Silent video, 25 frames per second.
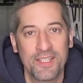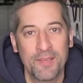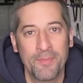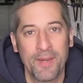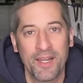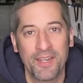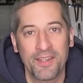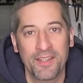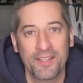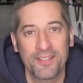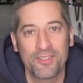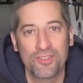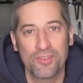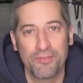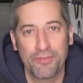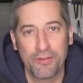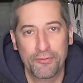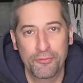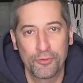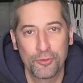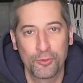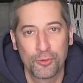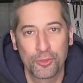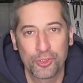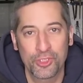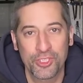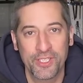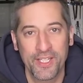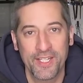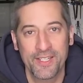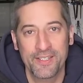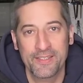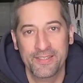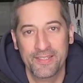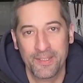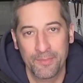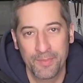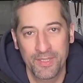dem anderen zur Verfügung
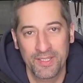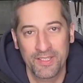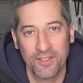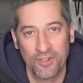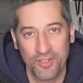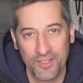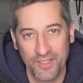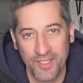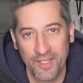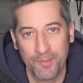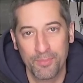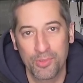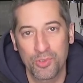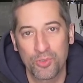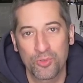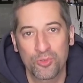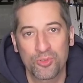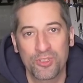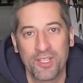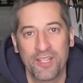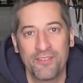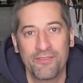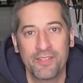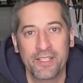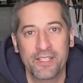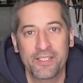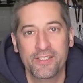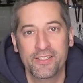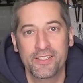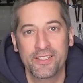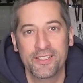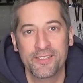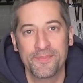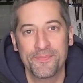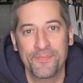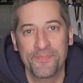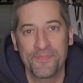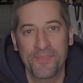stellt, damit auch der Produkte entwickeln
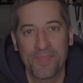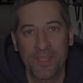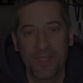kann.